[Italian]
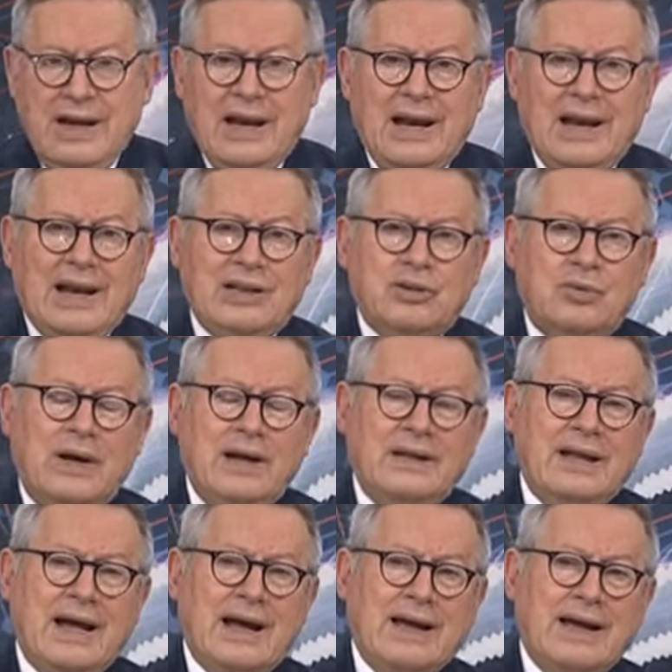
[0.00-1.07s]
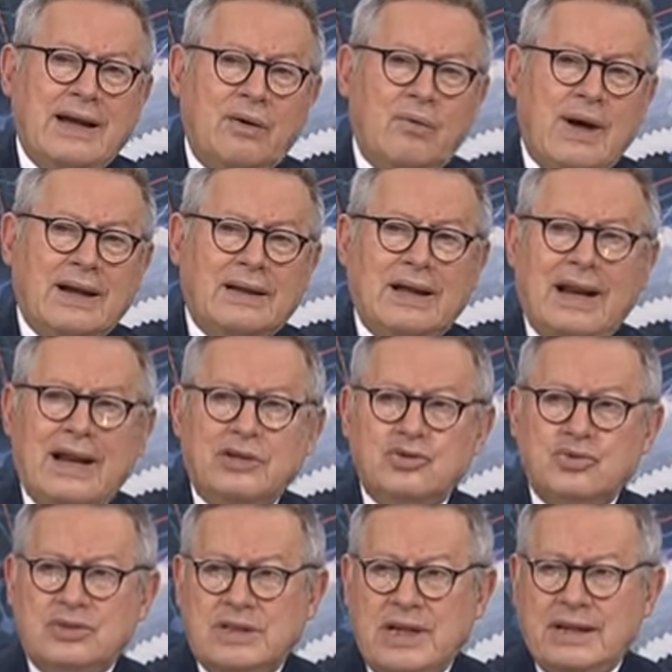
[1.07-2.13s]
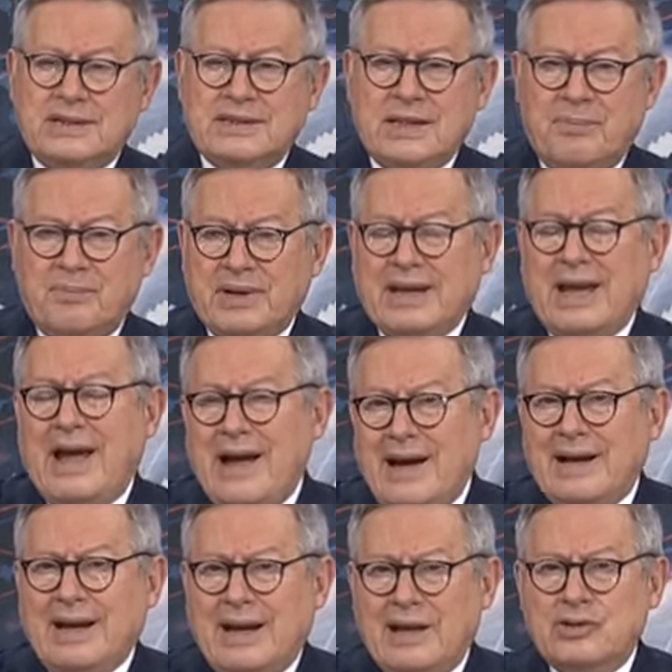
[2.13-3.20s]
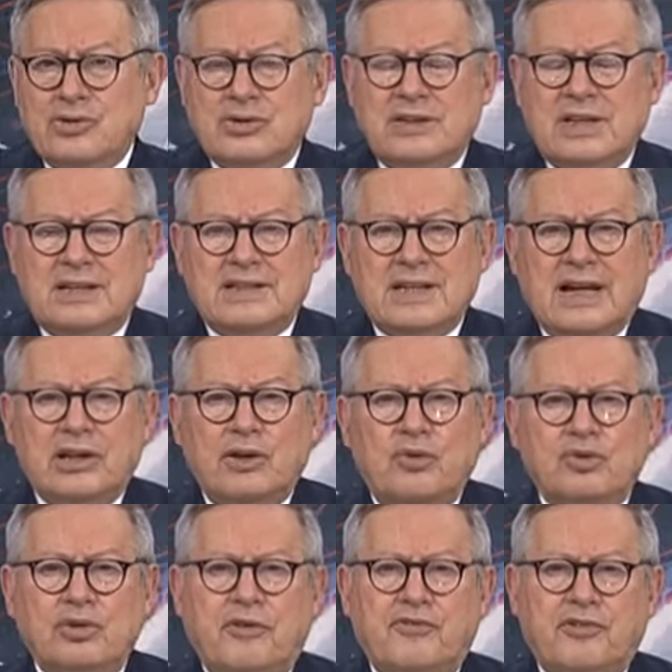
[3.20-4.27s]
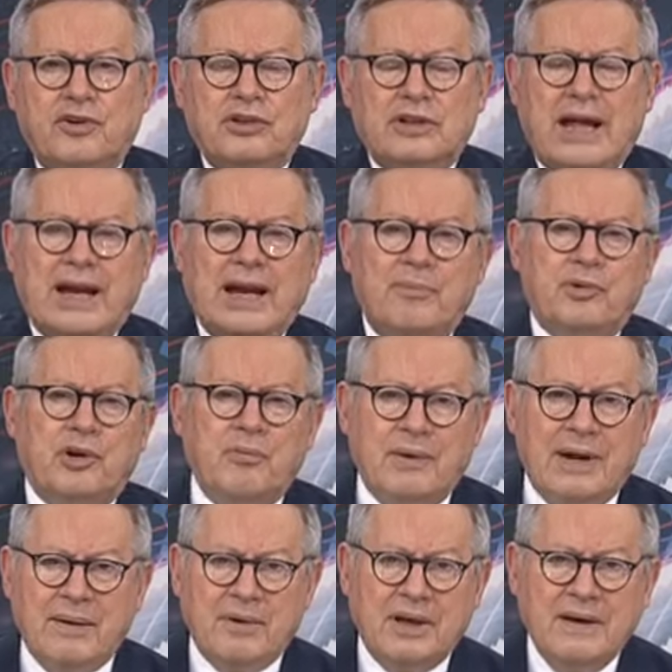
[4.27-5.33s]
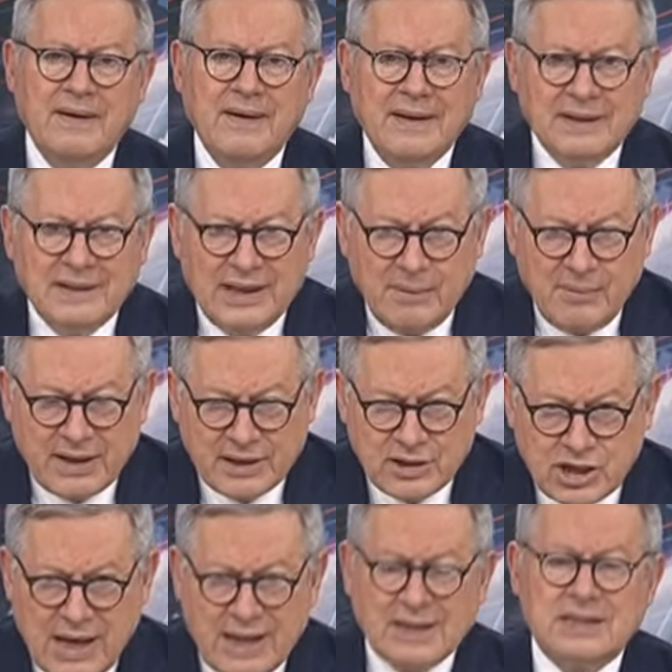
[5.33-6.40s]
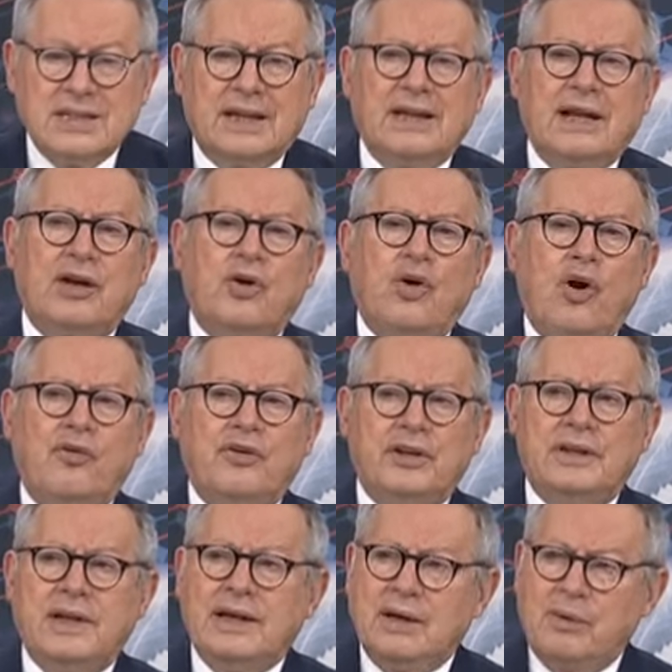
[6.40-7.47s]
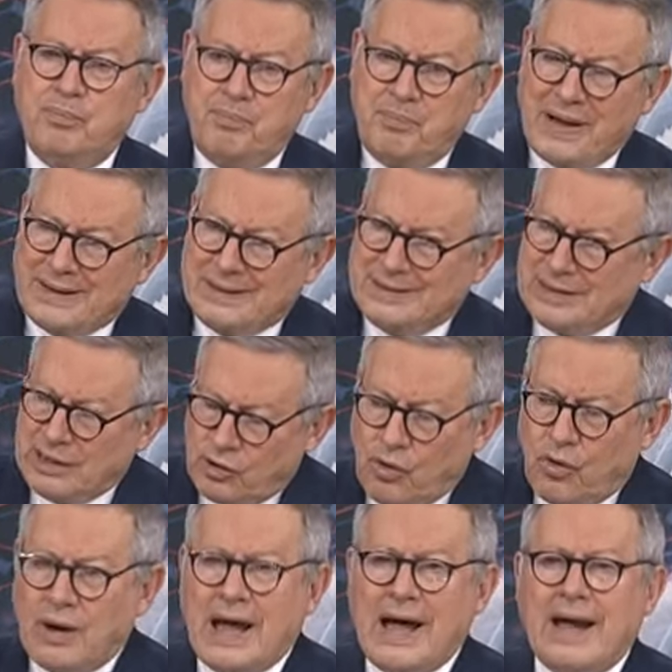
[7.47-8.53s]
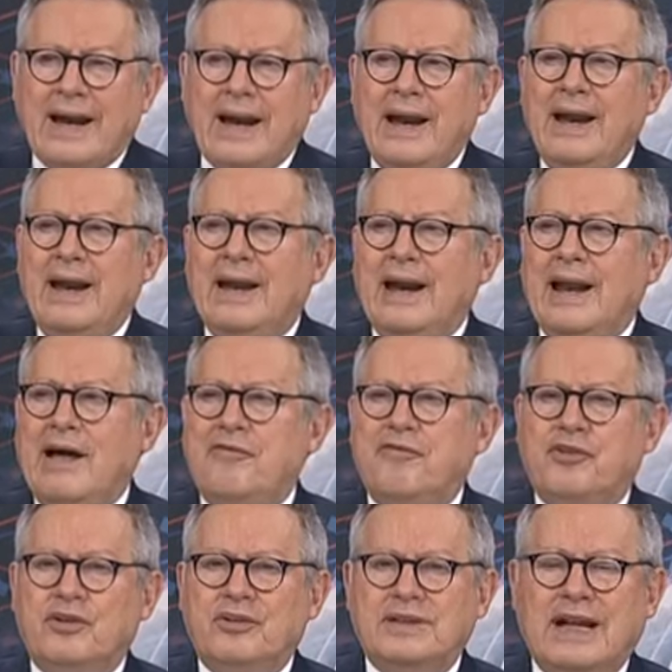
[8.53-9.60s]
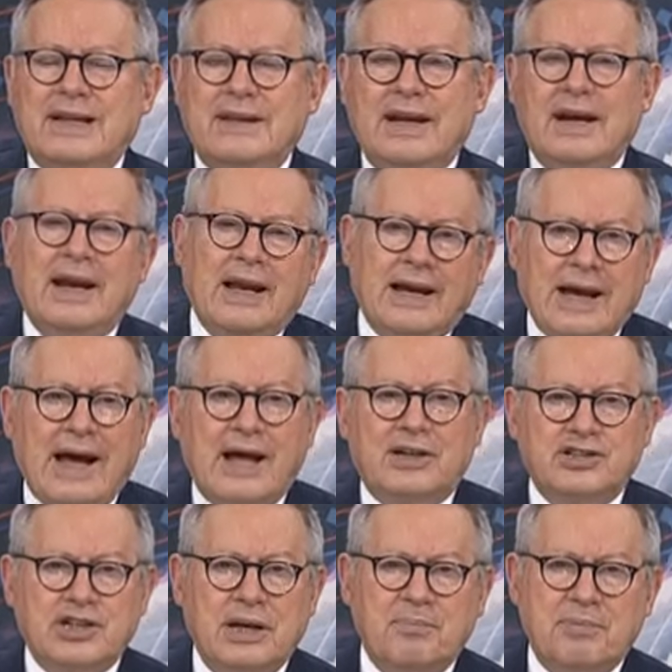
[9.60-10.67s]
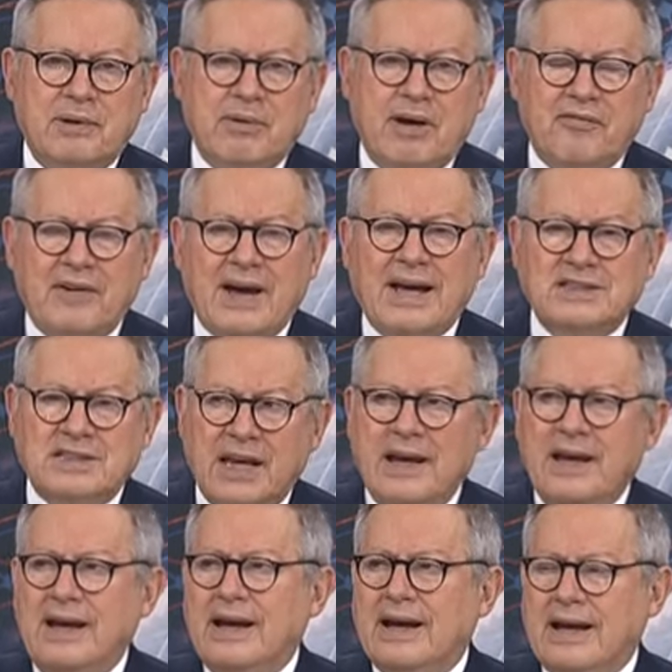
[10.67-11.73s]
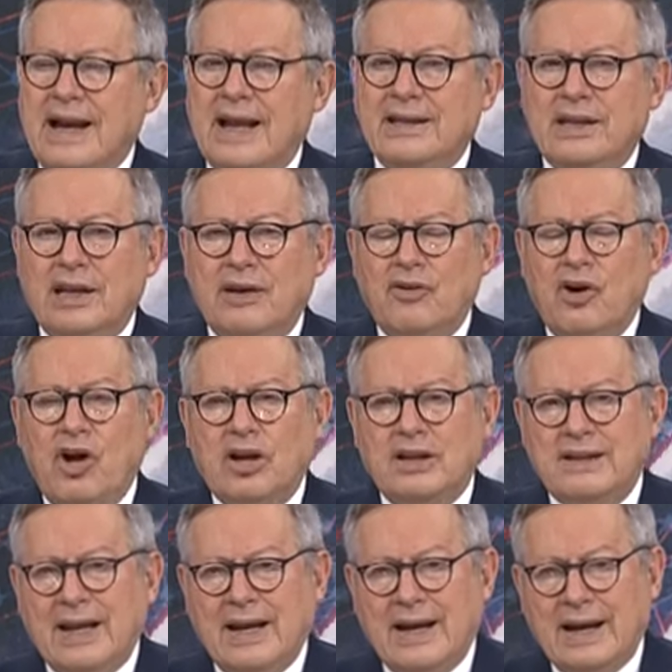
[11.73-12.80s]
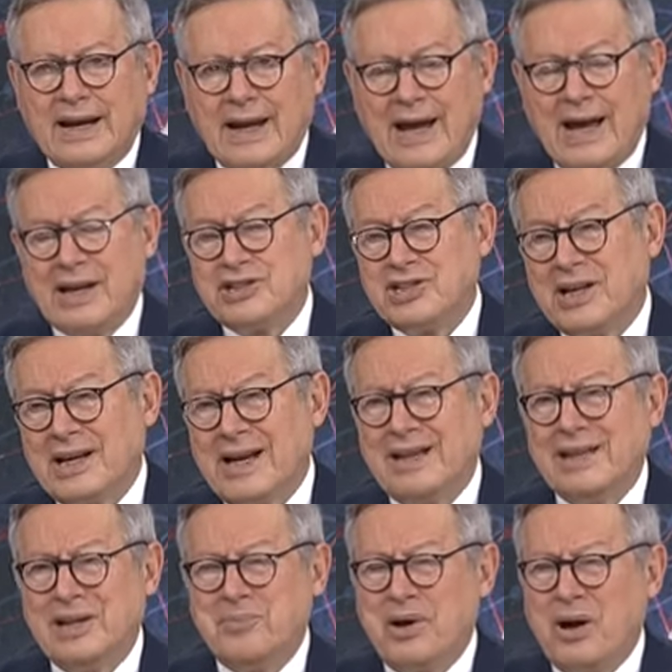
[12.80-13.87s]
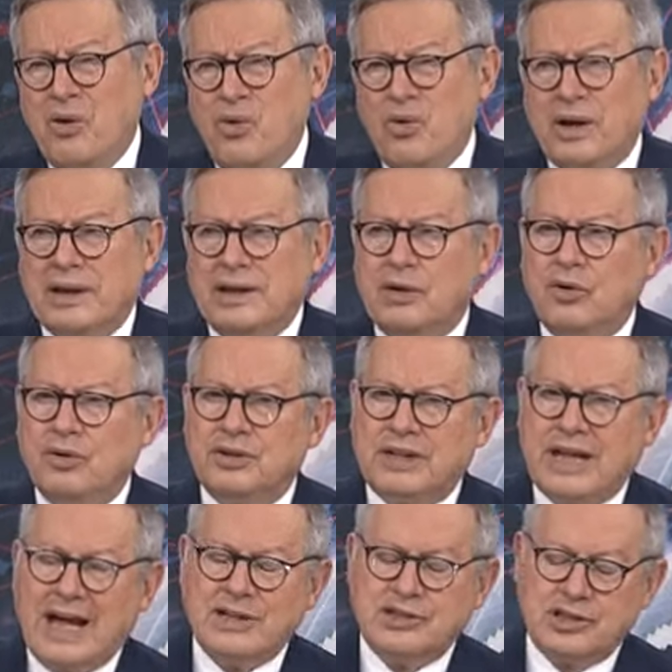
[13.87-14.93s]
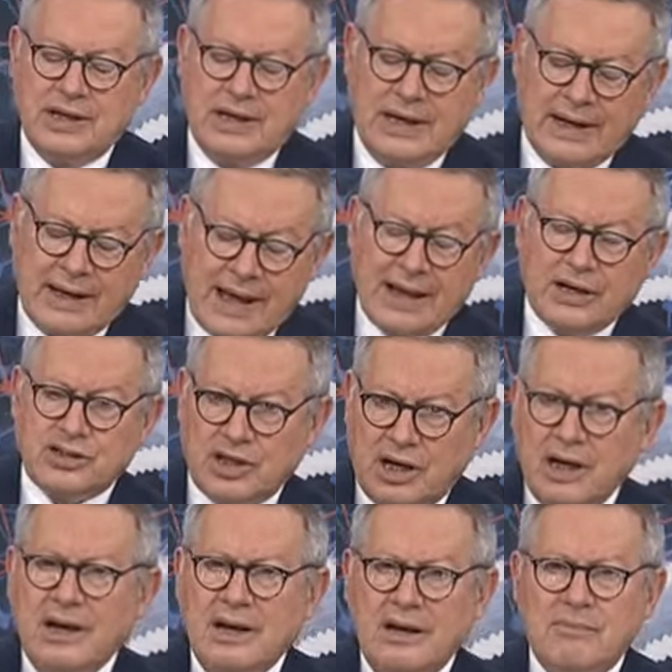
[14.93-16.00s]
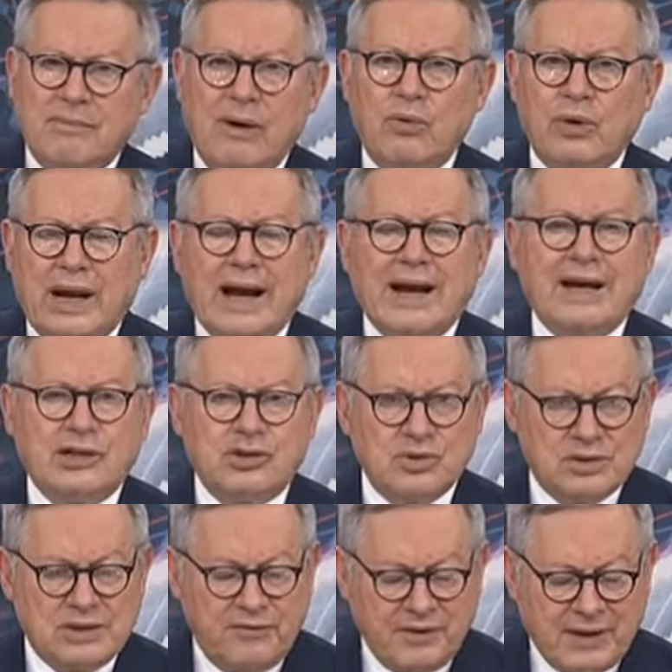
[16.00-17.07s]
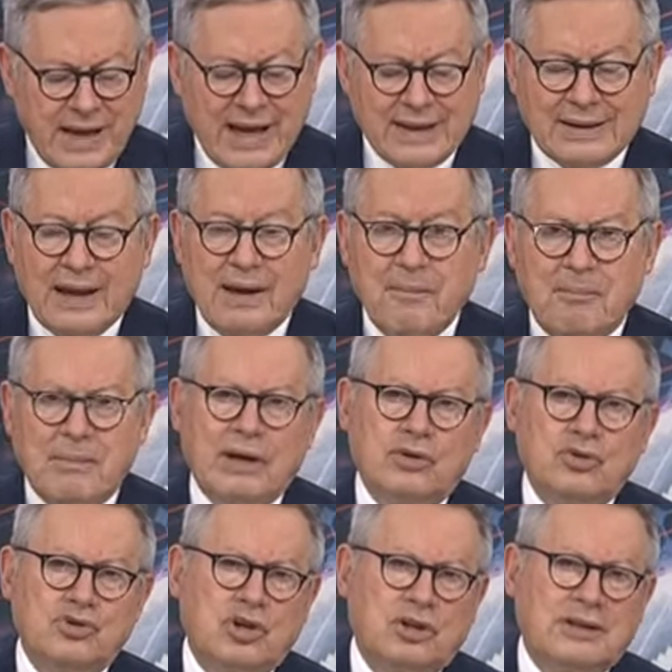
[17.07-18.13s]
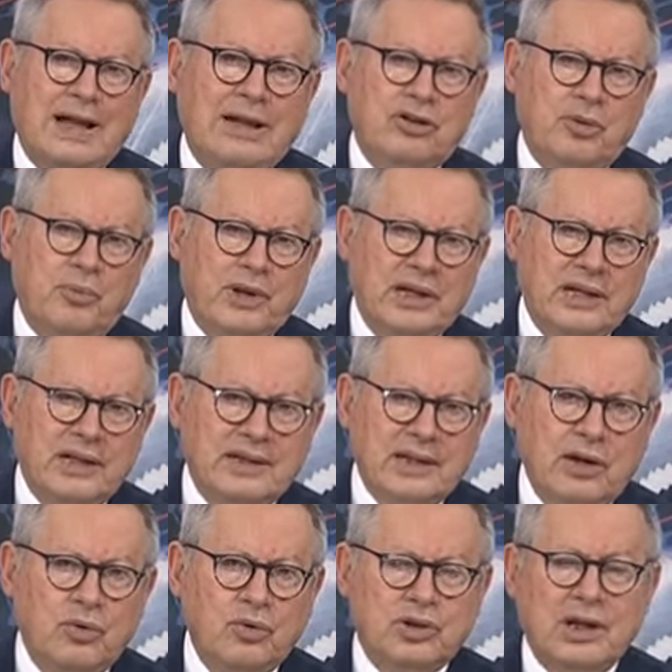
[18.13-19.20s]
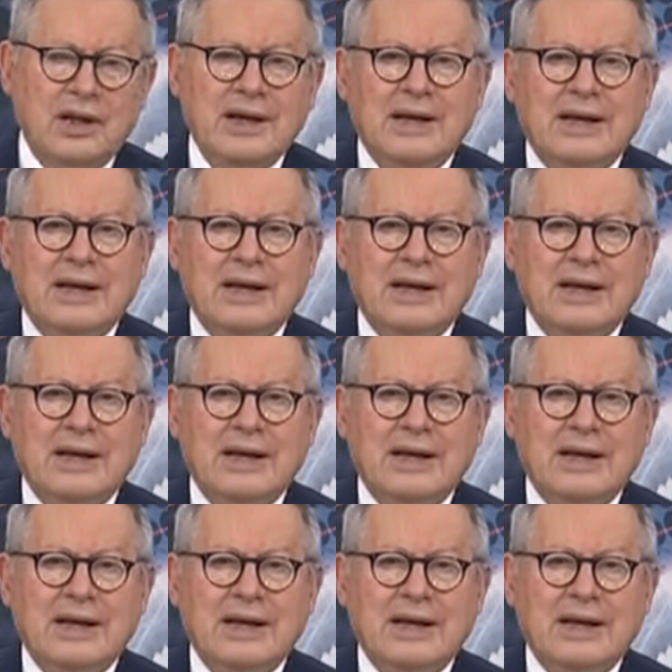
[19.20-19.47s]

è l'attualità che riguarda la giustizia, perché anche la giustizia ha dovuto affrontare i problemi di emergenza del Covid, in particolare la affrontate nelle carceri. Prima fase, grandi rivolte nelle carceri, grandi paure di contagi nelle carceri, paure anche giustificate, ma non soltanto per i detenuti,